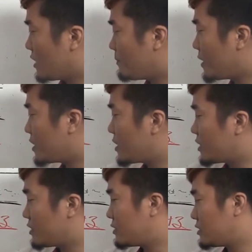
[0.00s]
やっぱ
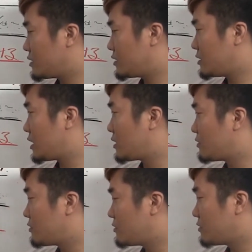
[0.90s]
り、あ
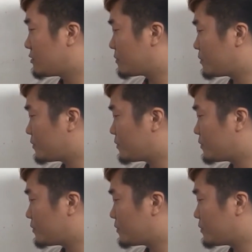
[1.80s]
の、